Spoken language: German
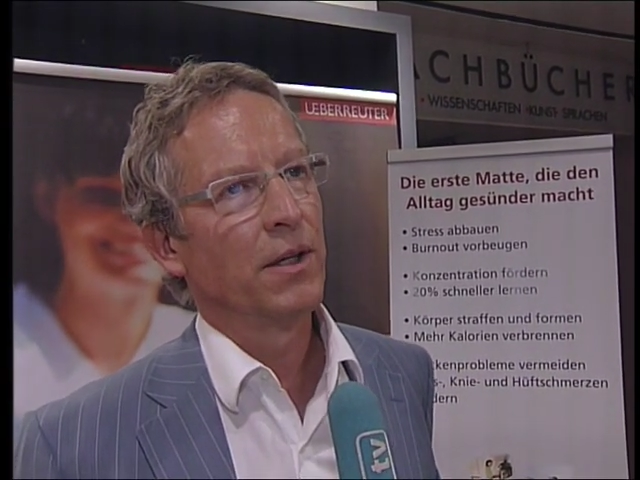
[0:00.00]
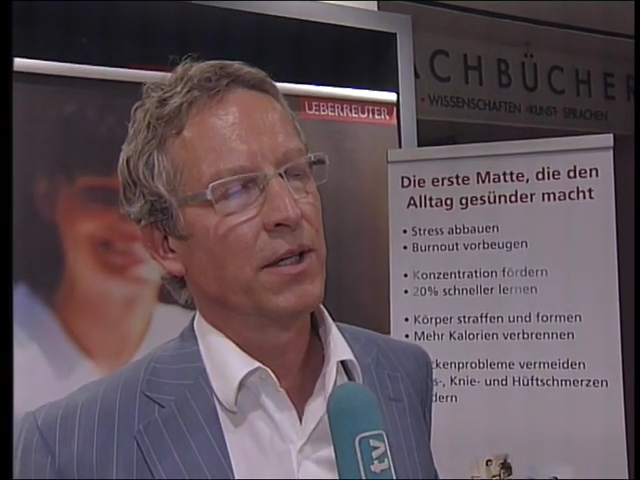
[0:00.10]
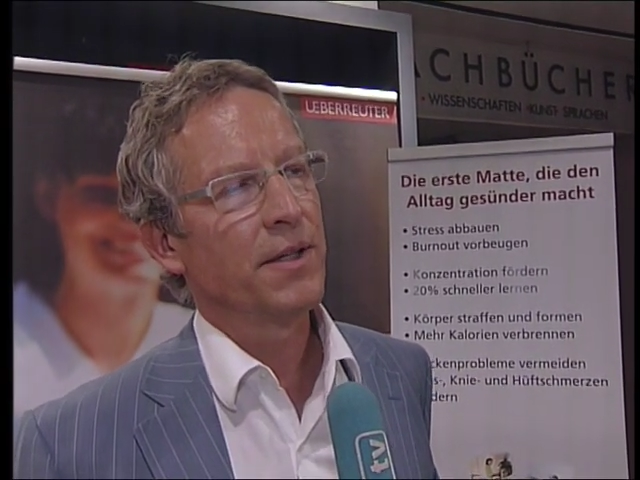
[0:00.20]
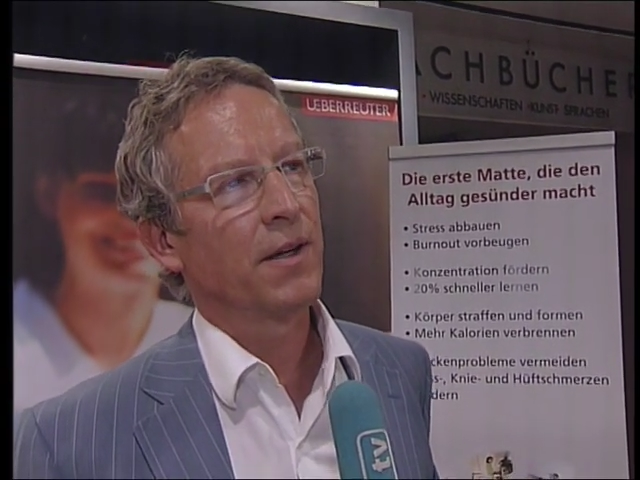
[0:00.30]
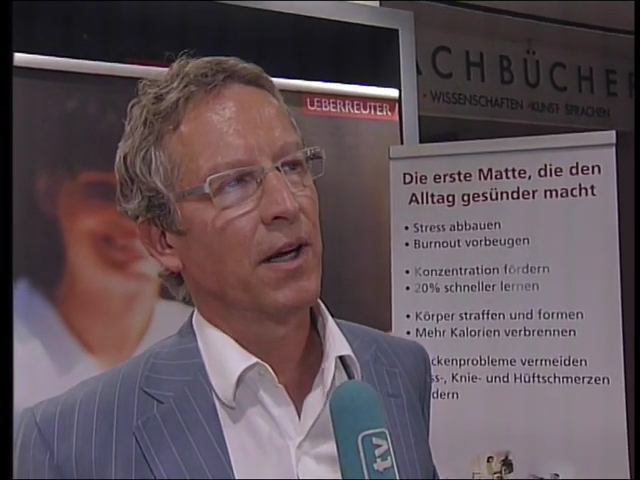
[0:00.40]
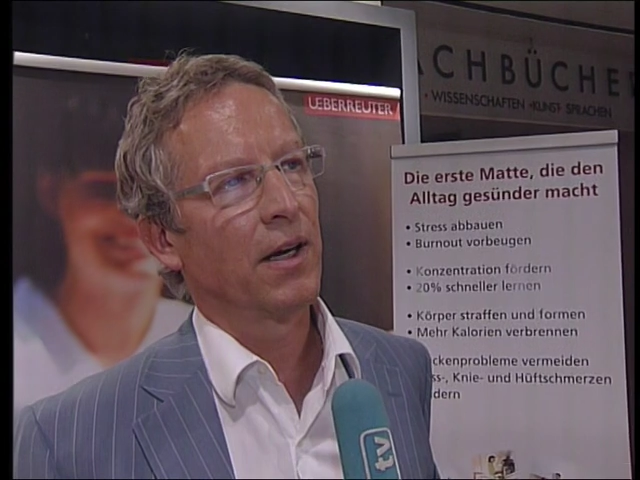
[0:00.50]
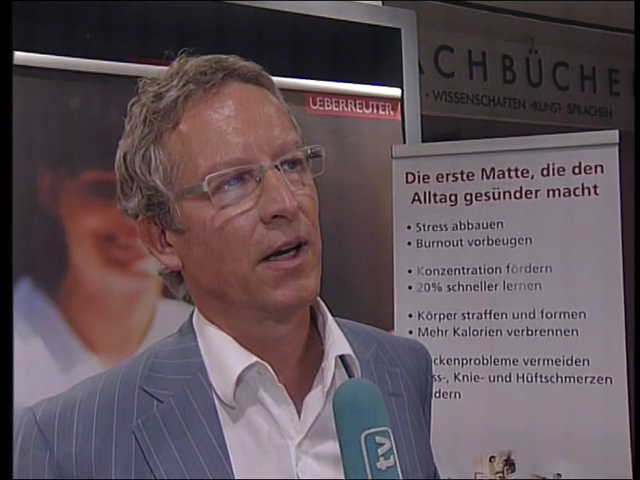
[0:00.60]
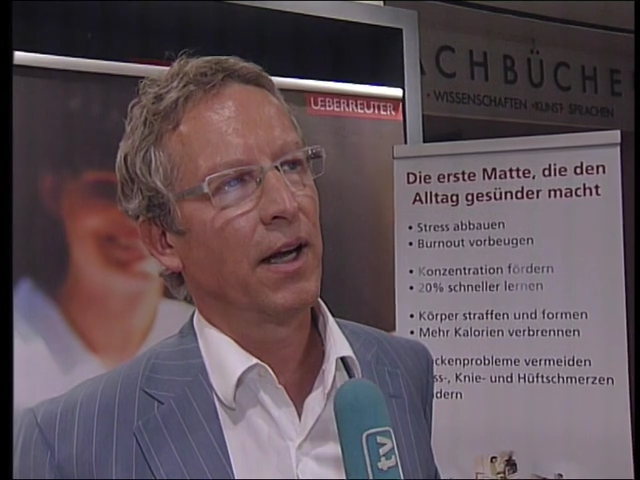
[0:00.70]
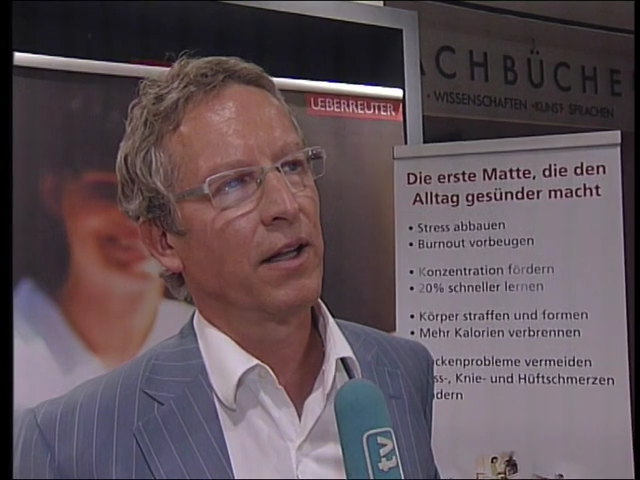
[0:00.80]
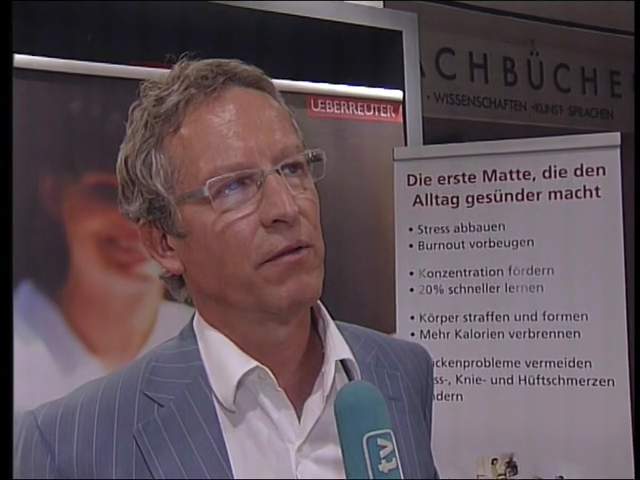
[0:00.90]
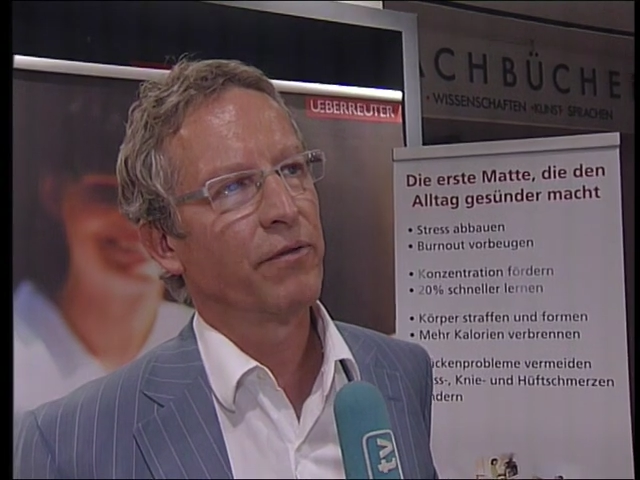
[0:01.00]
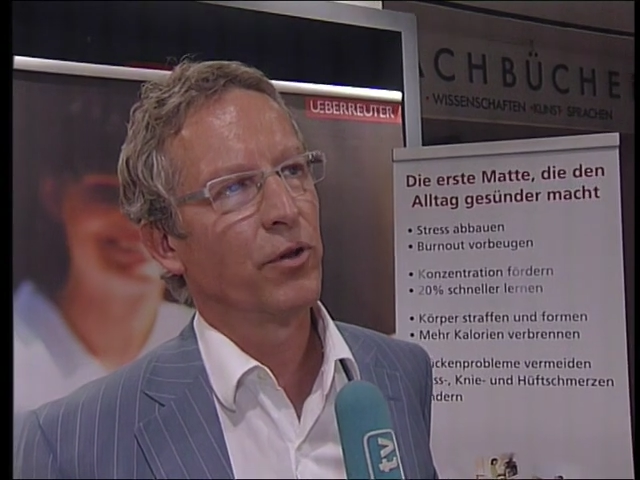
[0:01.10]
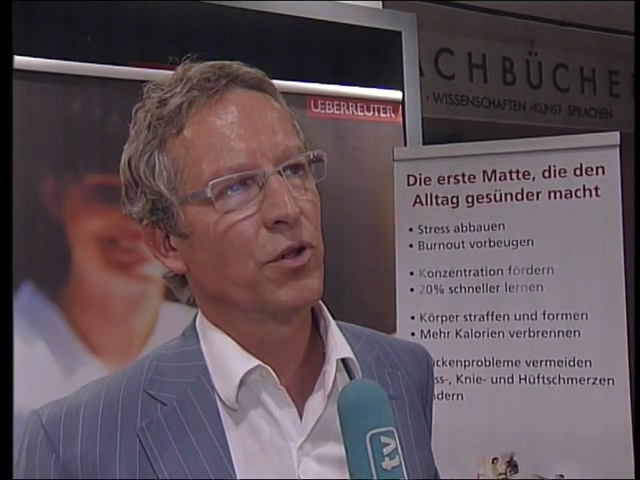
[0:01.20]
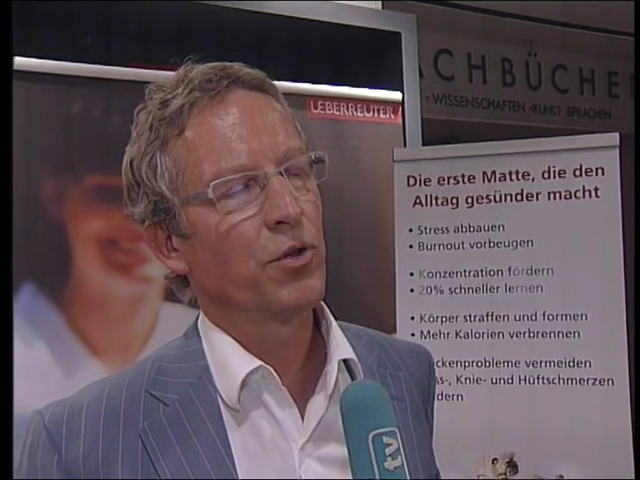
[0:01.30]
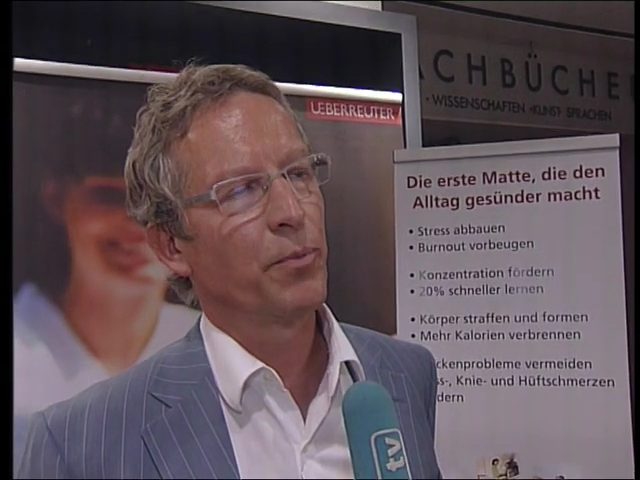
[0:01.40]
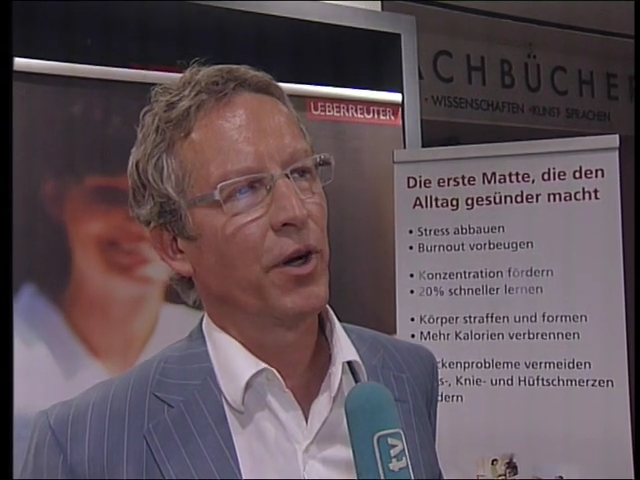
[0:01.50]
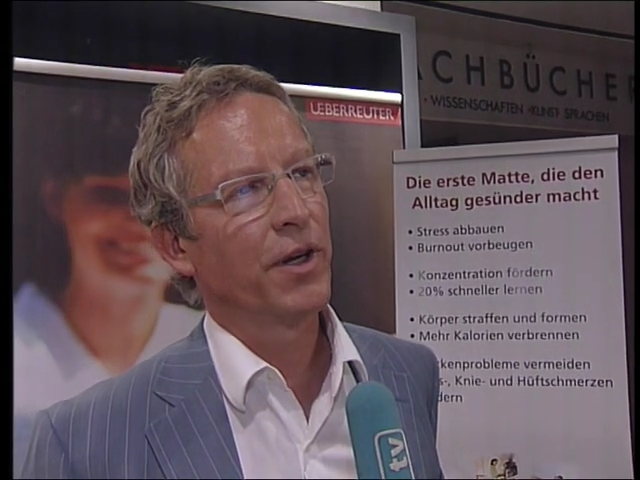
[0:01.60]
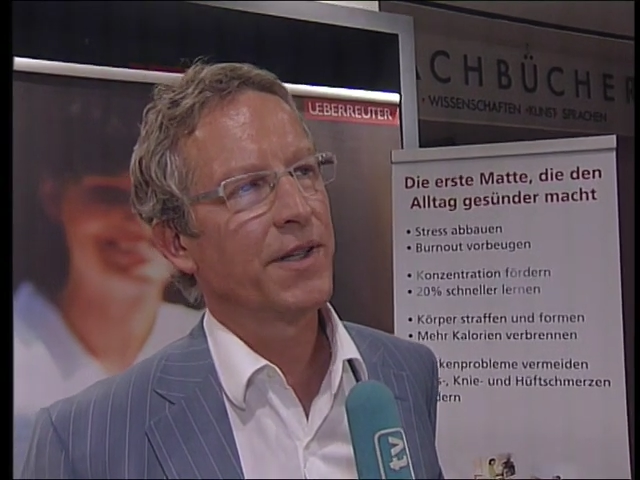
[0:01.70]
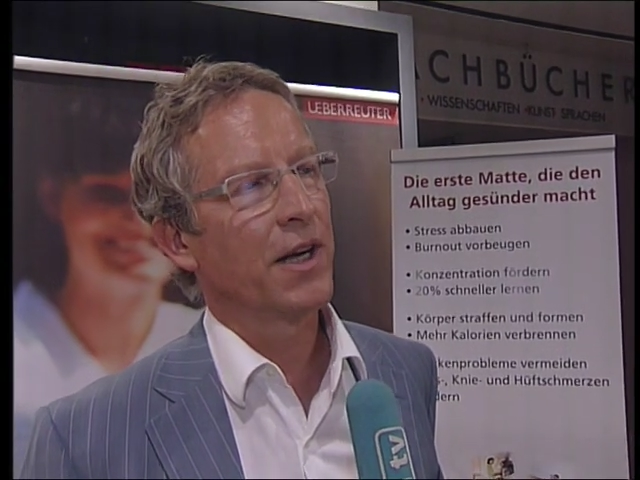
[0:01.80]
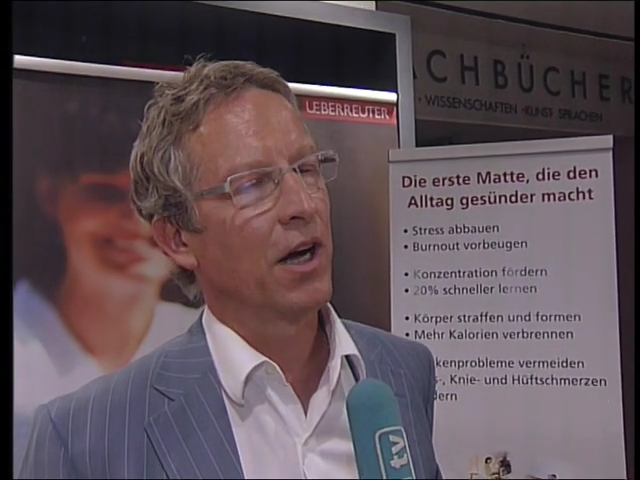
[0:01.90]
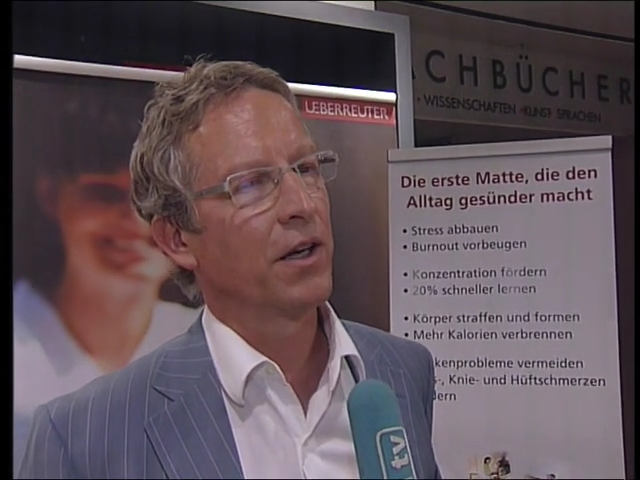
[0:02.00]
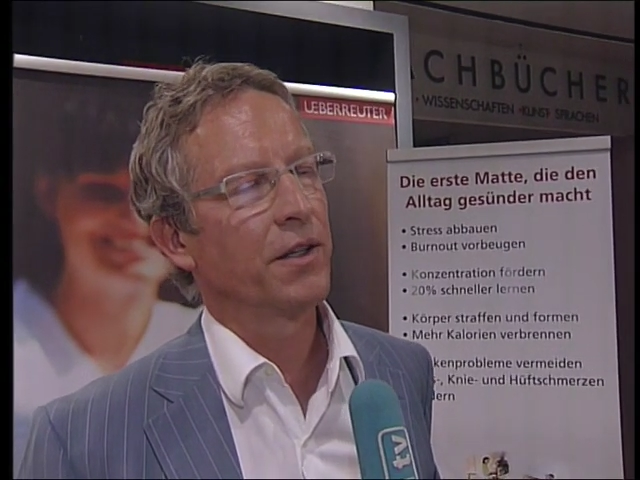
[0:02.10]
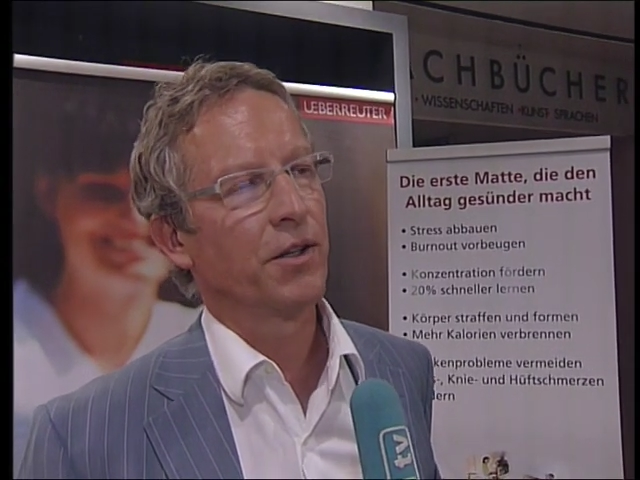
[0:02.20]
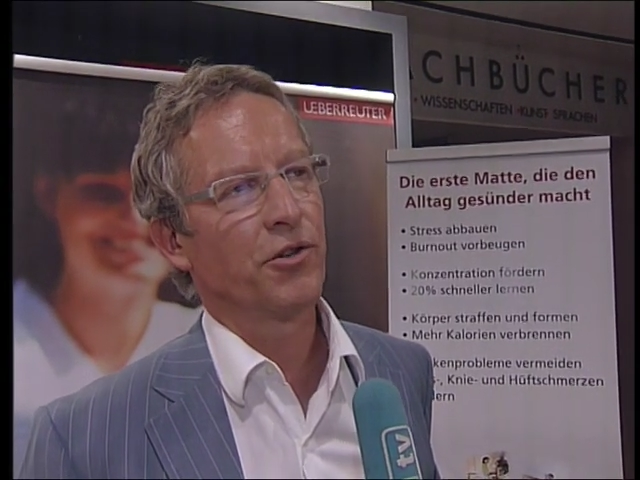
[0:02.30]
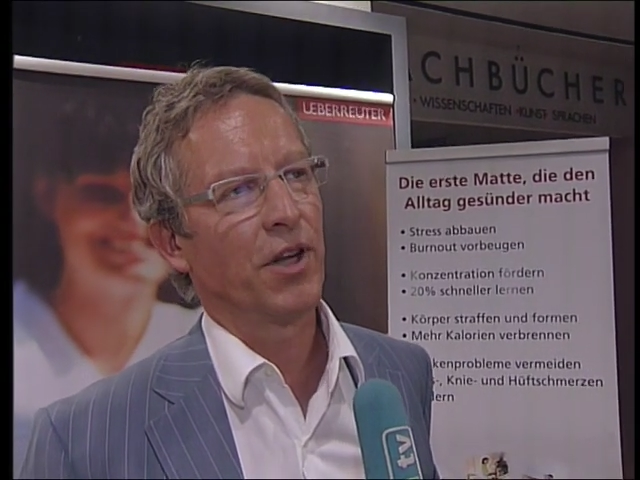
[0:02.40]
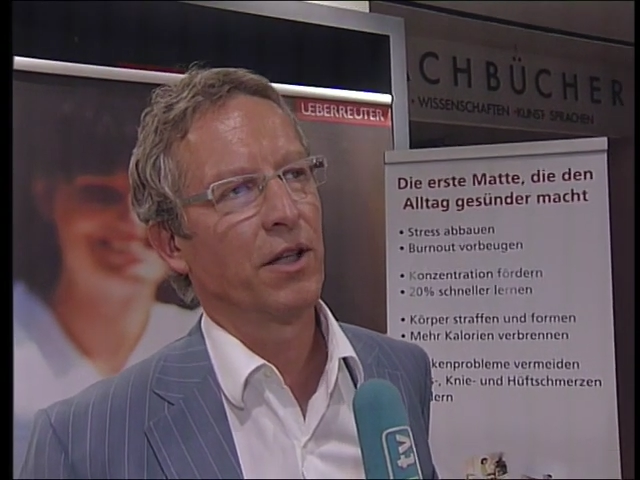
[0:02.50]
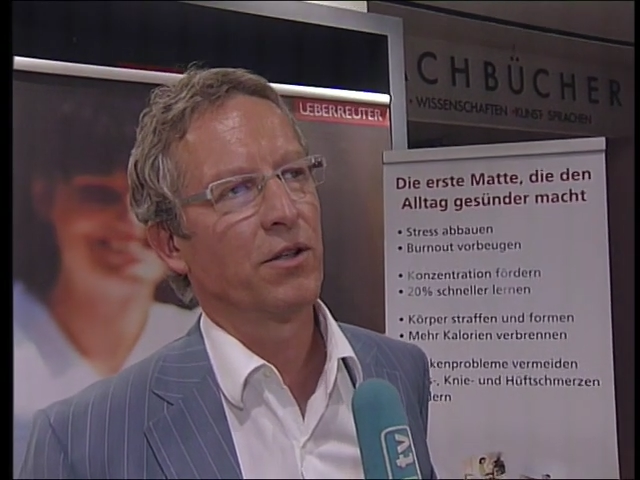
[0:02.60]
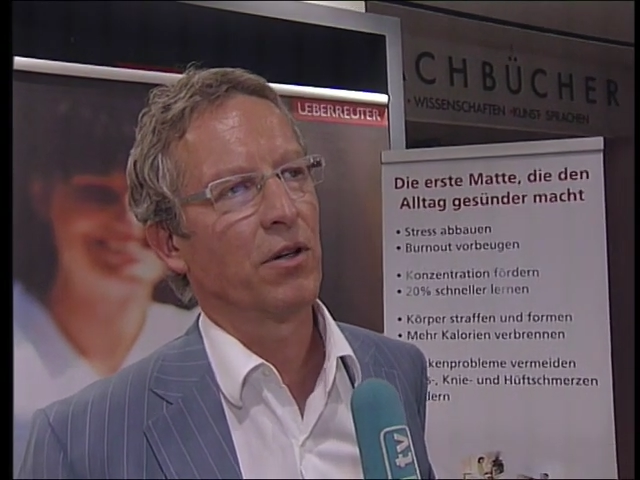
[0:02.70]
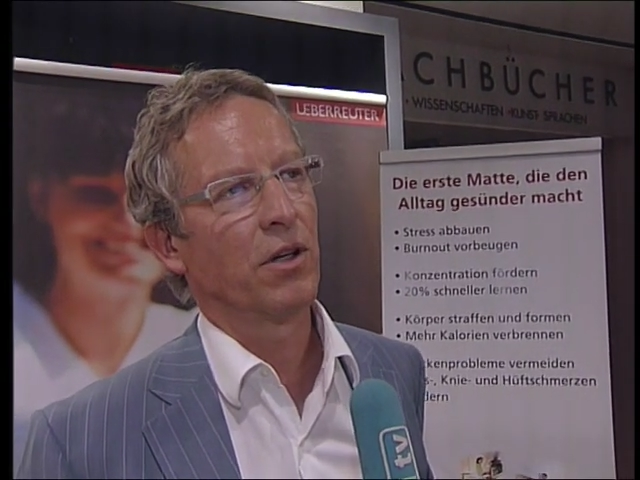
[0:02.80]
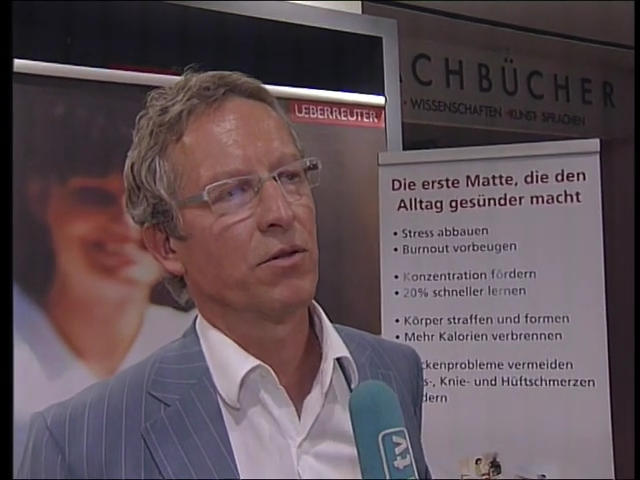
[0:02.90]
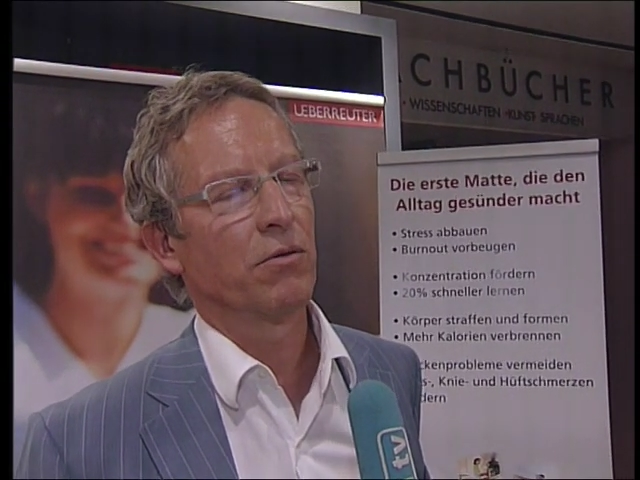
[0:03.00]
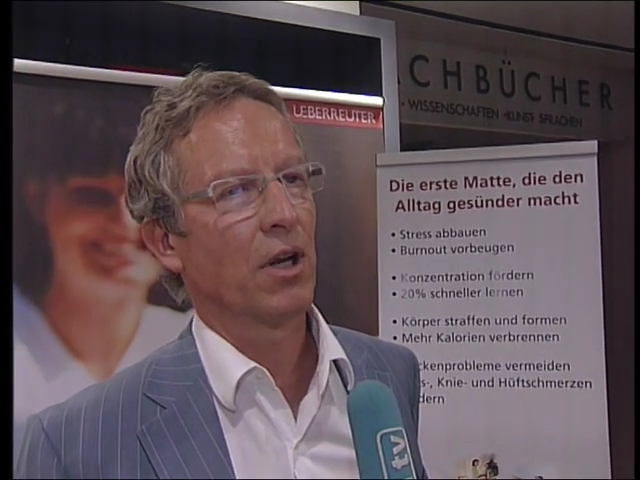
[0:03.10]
diesen Krankheiten vorzubeugen, sie gar nicht entstehen zu lassen.